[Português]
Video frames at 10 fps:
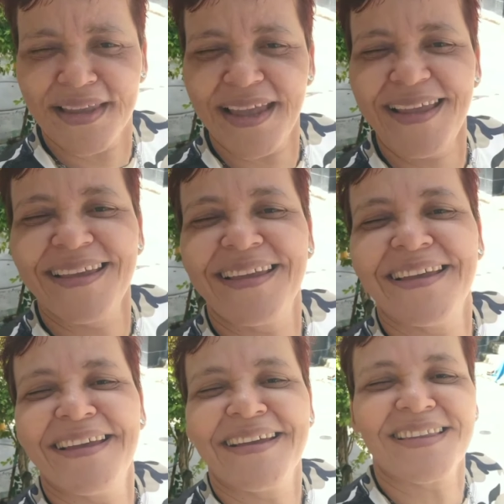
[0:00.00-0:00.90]
né,
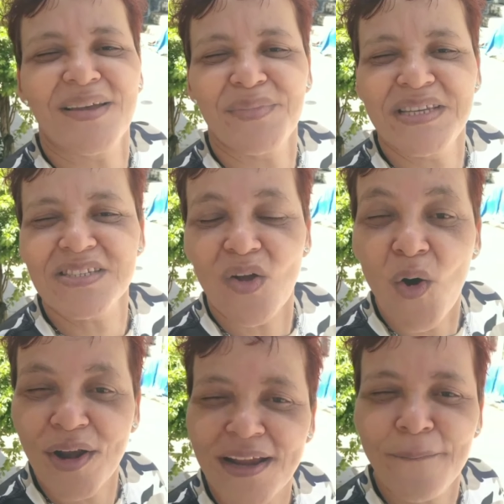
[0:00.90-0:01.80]
da minha
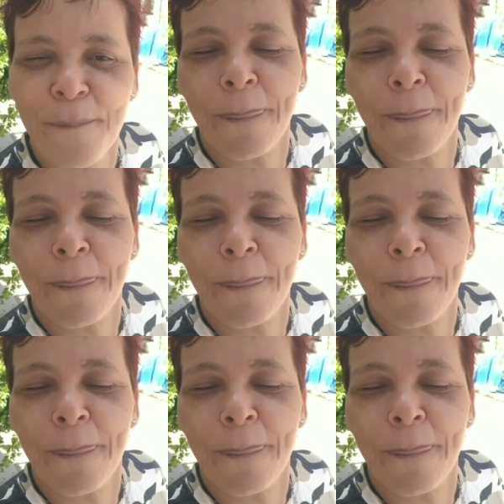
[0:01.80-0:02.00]
história.